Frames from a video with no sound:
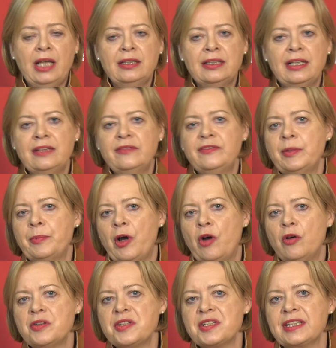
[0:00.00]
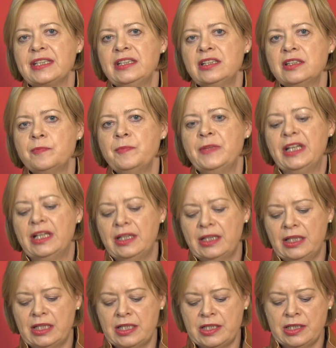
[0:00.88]
Denn wir brauchen dringend mehr
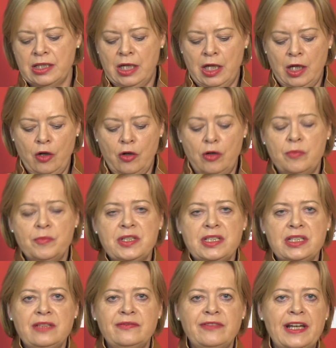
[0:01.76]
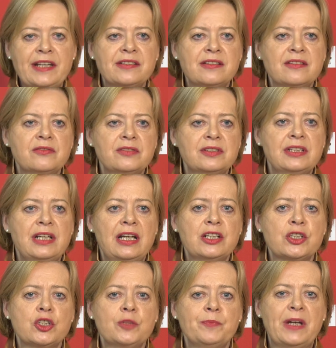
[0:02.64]
Geld um die weitere
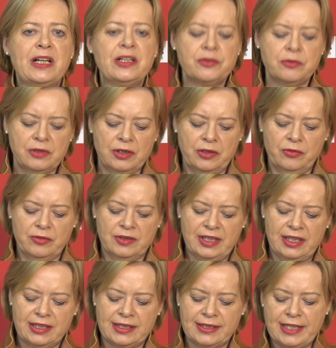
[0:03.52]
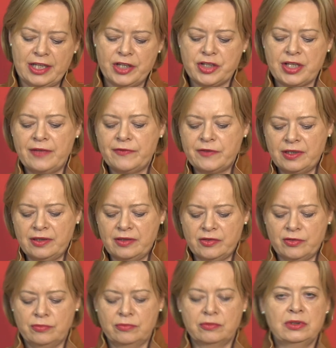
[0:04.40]
soziale Spaltung in unserer Gesellschaft
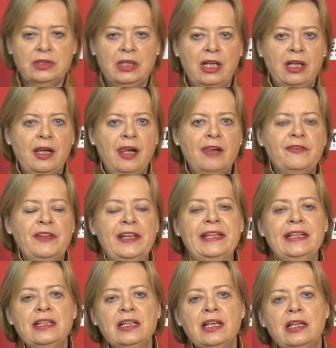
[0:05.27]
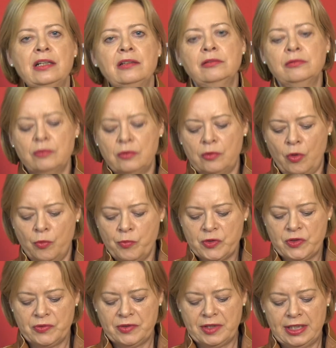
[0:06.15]
zu verhindern,
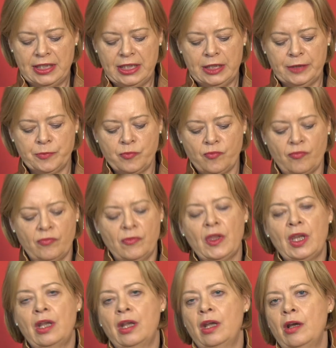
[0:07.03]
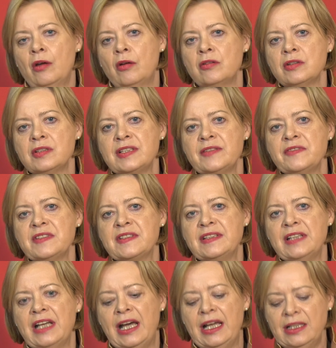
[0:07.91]
umzukehren. Und Sie
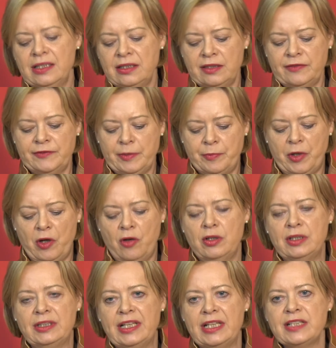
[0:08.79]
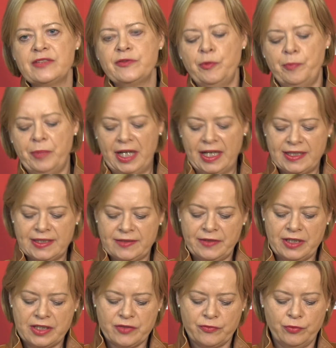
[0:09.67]
wissen alle, wir brauchen Geld für
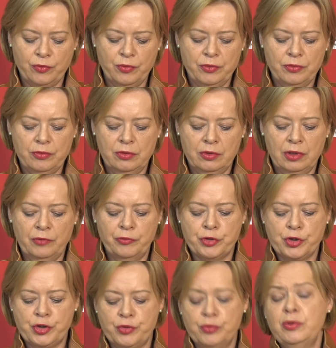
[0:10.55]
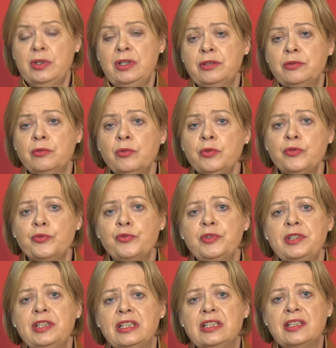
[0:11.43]
preiswerte Wohnungen, für Schulen und
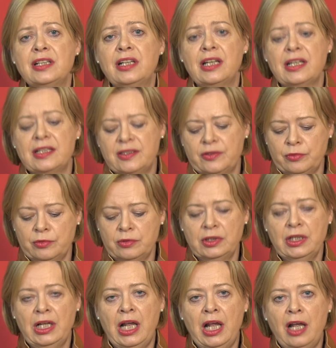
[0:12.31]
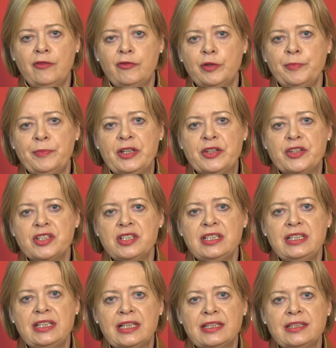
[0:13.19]
für die Integration von
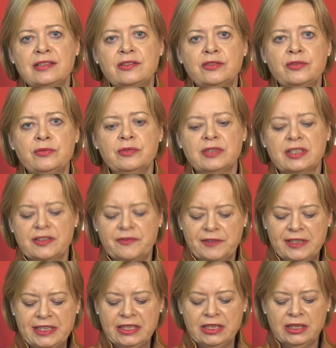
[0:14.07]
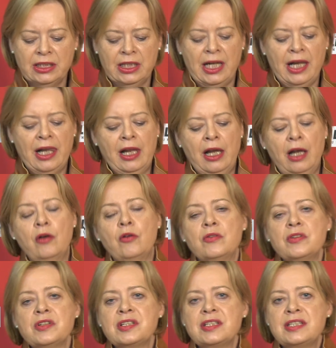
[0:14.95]
Menschen, die jetzt zu uns fliehen
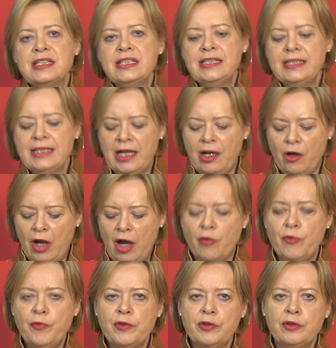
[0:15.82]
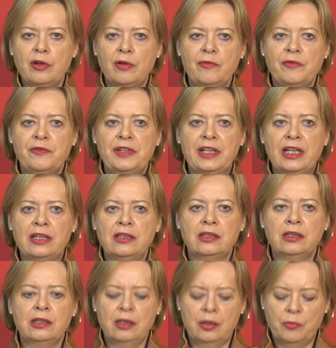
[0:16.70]
und die hier auch aufgenommen
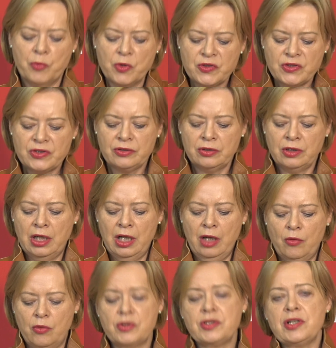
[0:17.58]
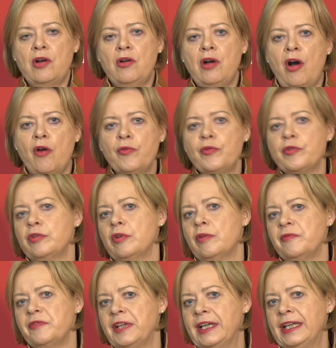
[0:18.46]
werden müssen und auch
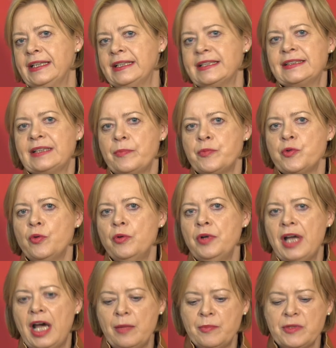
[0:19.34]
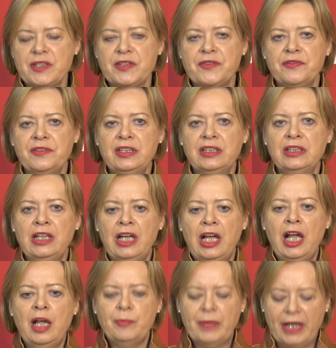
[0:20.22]
aufgenommen werden. Es gibt unheimlich viel
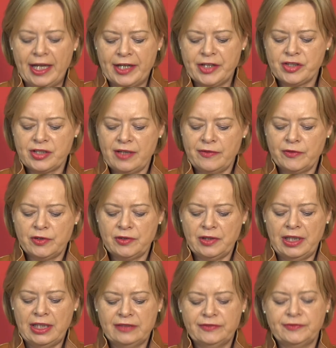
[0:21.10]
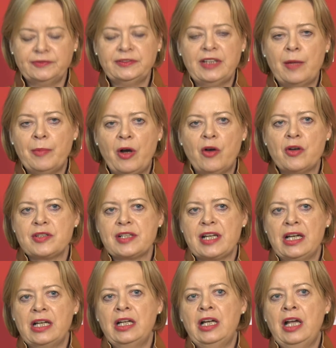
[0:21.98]
Bereitschaft zu helfen, aber auch
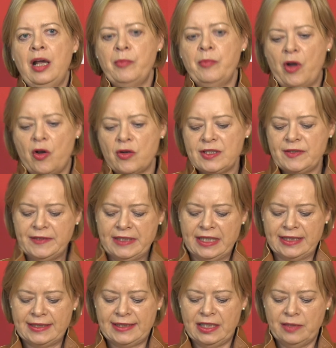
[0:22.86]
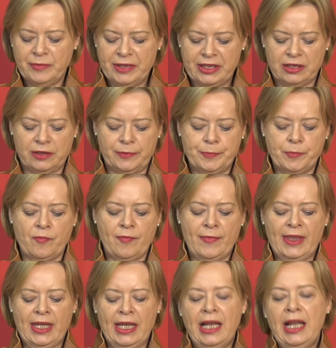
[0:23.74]
da braucht es finanzielle Mittel.
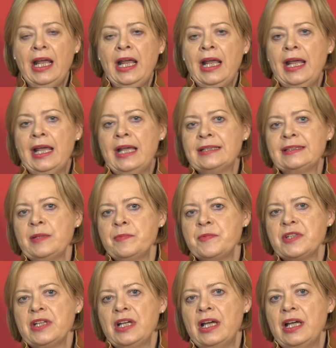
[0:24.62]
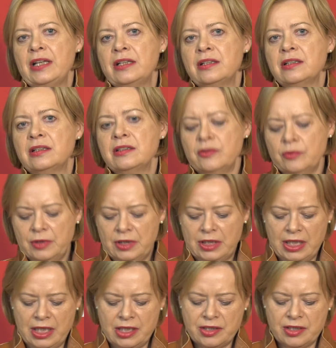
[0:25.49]
Es gibt ja eine
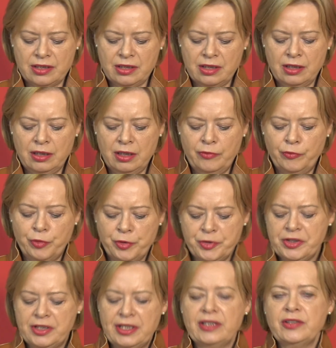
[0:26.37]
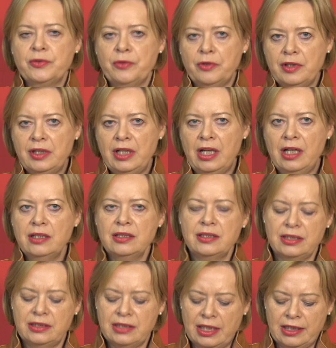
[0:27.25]
sogenannte Flüchtlingsrücklage,
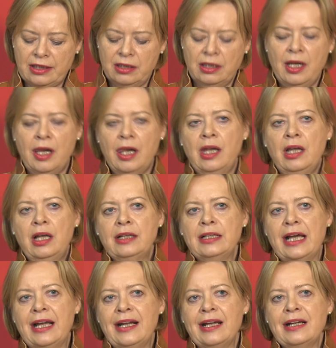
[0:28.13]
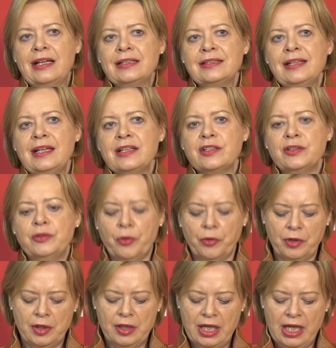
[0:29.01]
die dann nach langer Zeit in
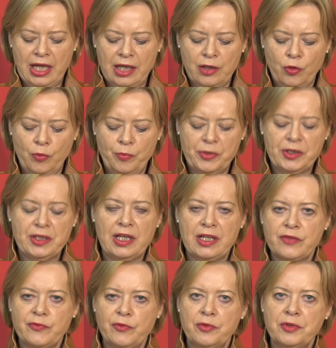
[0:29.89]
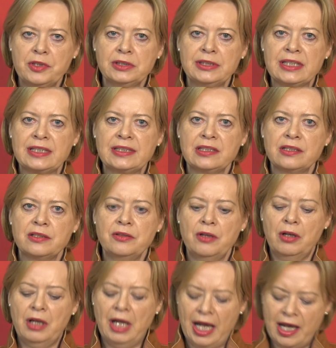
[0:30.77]
Rücklage umbenannt wurde. Das sind
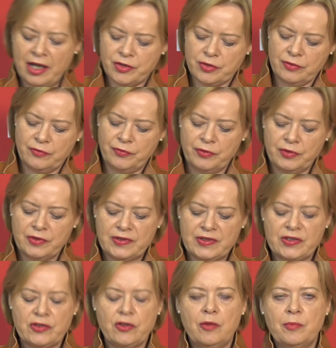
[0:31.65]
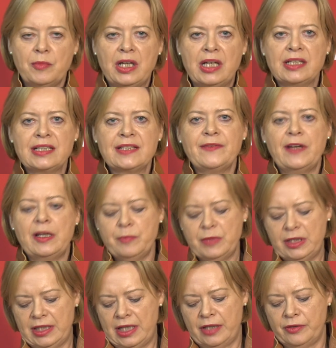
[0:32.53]
noch 48,2
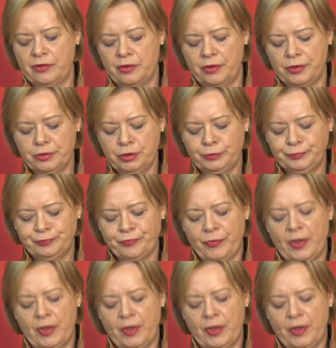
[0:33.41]
Milliarden Euro.